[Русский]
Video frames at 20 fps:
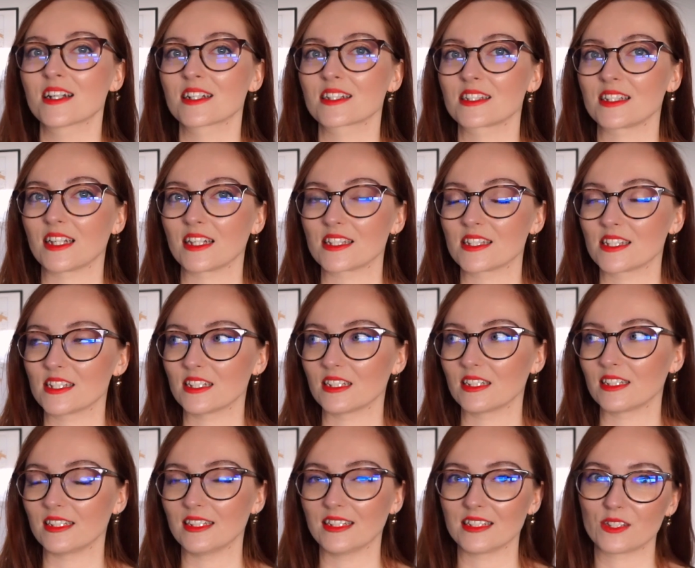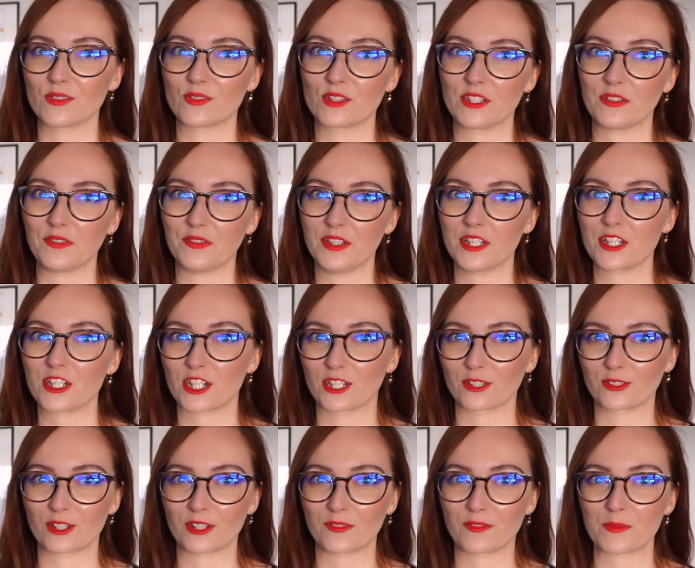Кстати, эти все вещи,
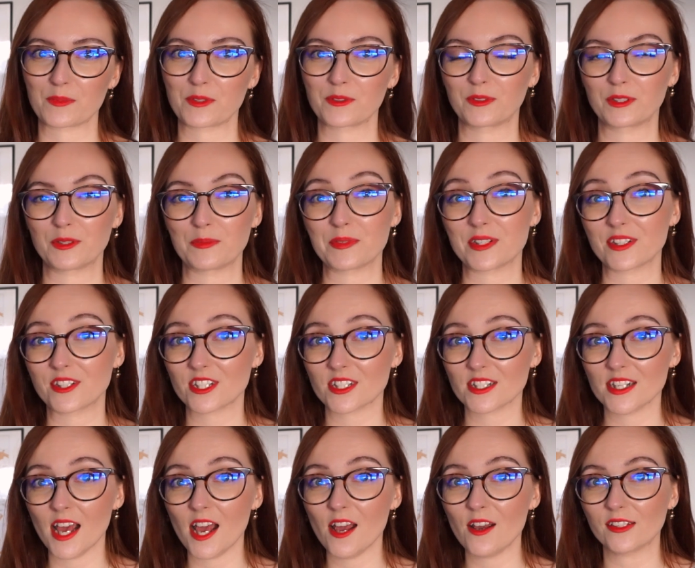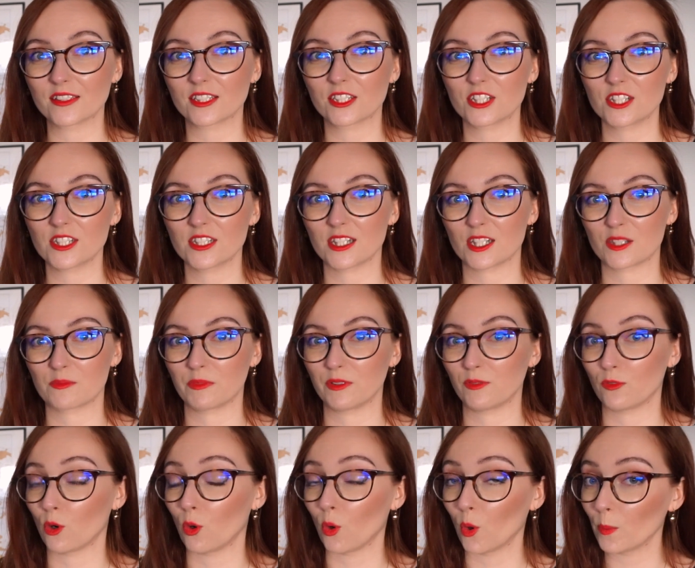которые я вам сегодня перечисляю, это чисто из
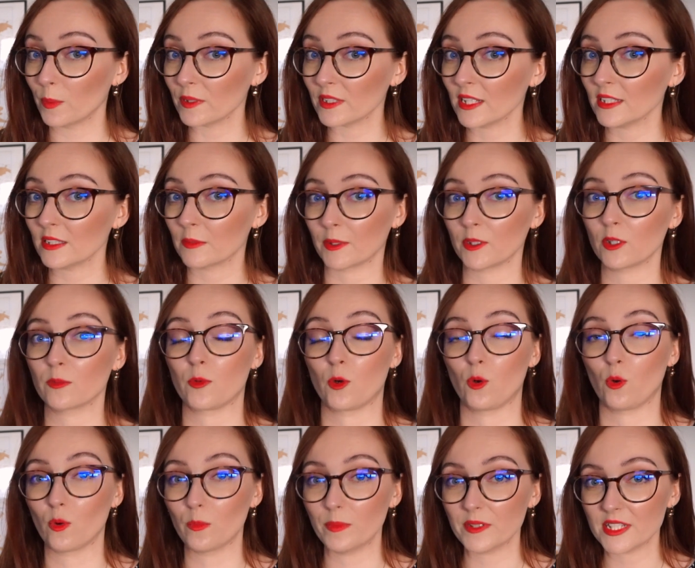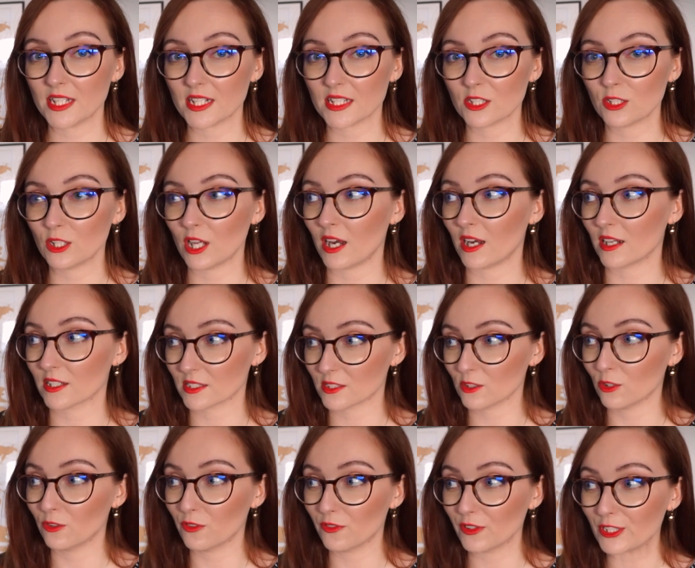моего опыта, на моем опыте осно-
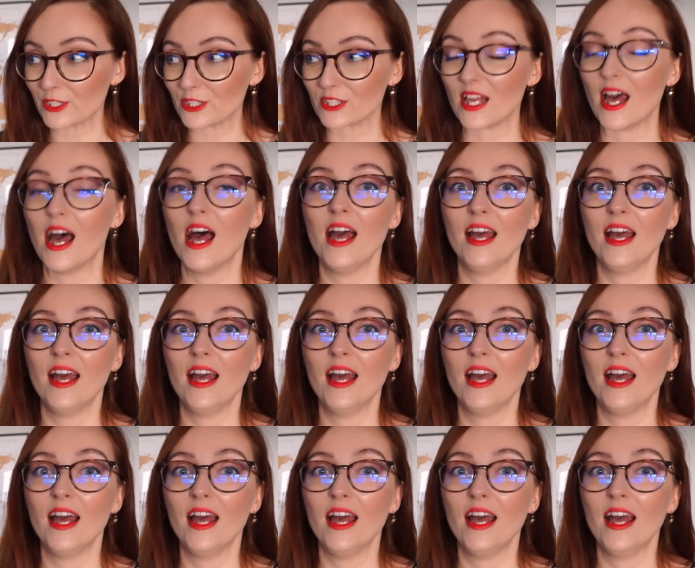основывается,